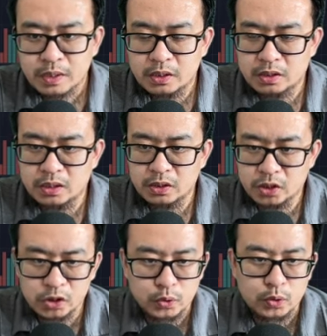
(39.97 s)
失
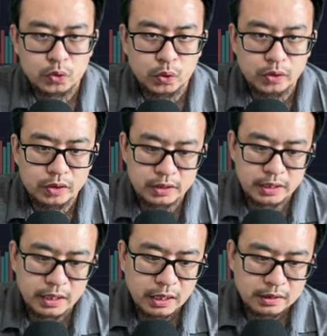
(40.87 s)
失去所有的资
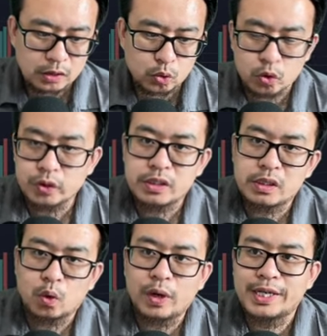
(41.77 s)
金。那如果说你
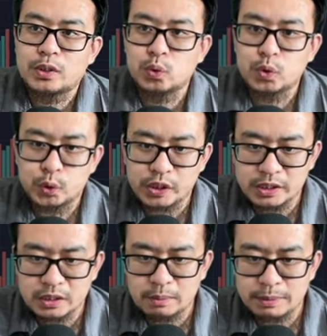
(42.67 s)
想快速学
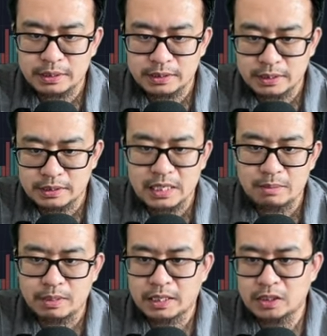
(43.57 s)
习，并且在
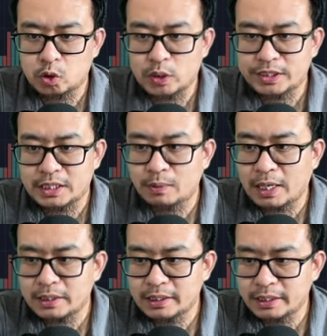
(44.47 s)
里面开始赚钱的
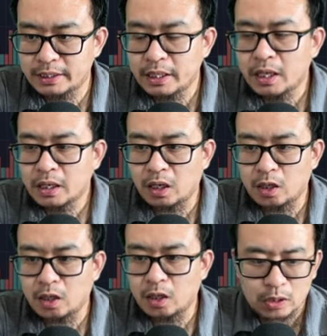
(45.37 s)
话，你可以考
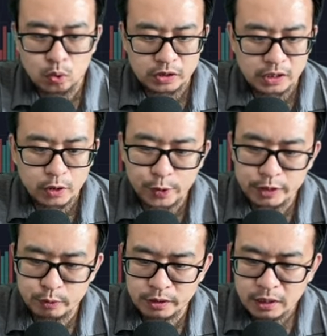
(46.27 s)
虑加入我的这个会
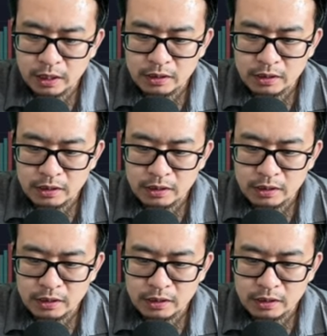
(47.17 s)
员群。